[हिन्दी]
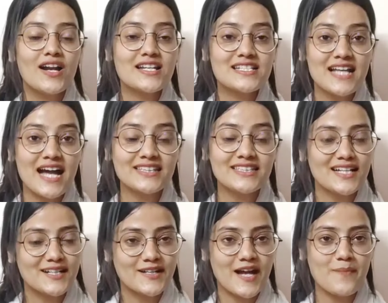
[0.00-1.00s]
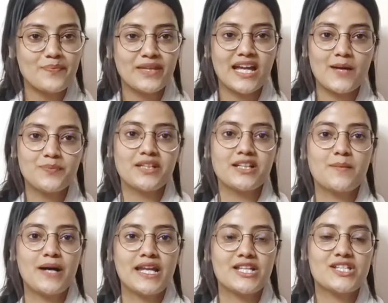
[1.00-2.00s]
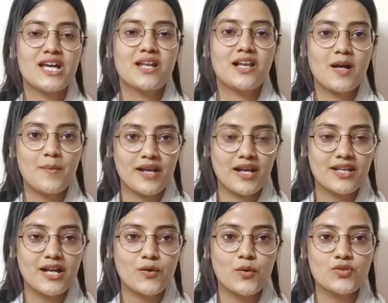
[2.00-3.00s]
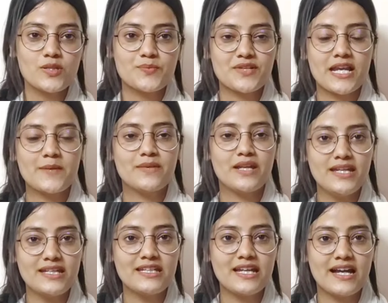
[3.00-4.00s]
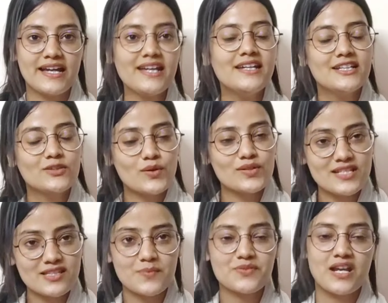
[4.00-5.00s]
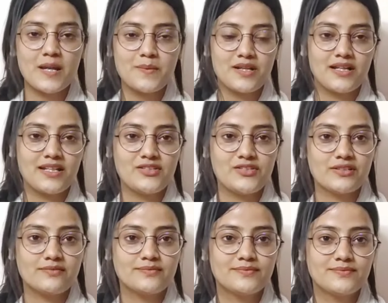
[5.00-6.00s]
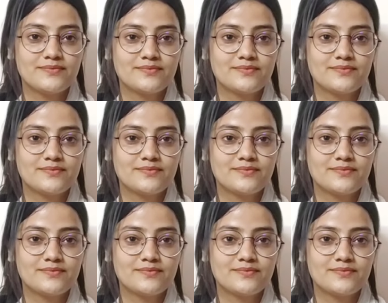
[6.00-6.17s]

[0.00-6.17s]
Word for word: और साथ ही अगर आपने अब तक हमारे चैनल खबर अड्डा को सब्सक्राइब नहीं किया है तो इसे सब्सक्राइब कर लीजिए